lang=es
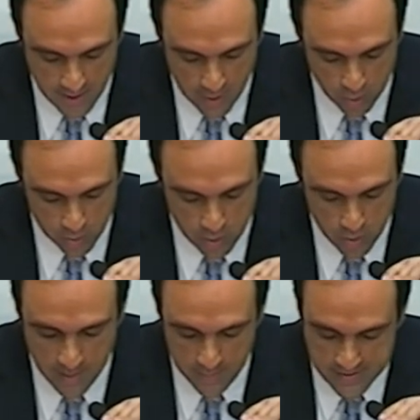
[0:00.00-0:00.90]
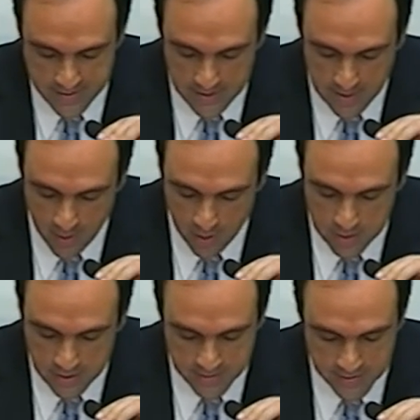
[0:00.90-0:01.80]
y una mesa de trabajo
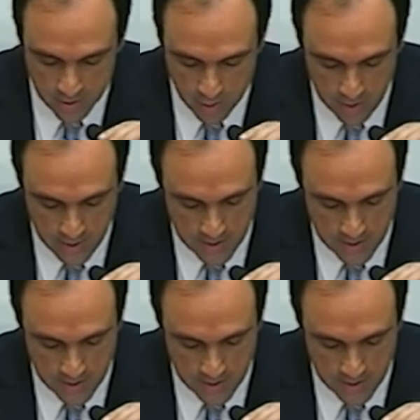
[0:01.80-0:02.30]
intersectorial,